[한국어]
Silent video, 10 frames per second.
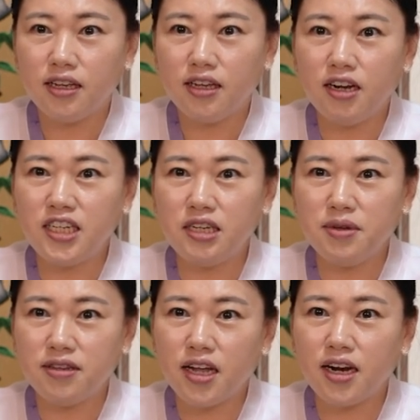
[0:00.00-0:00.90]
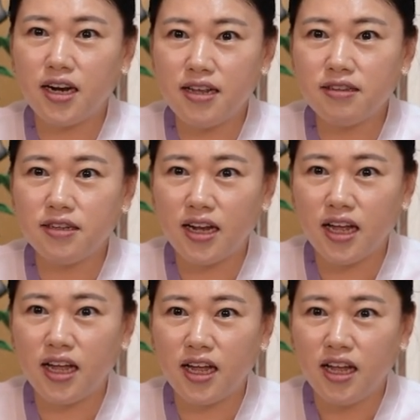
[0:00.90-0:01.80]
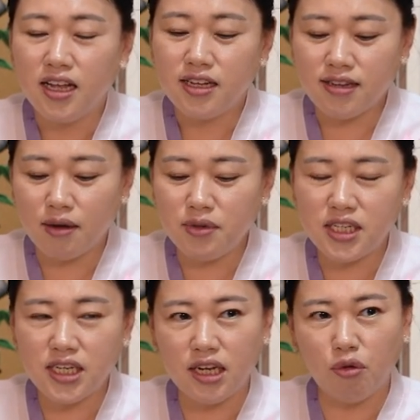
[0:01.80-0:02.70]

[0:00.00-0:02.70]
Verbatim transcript: 열심히 살아라 했으나 잠시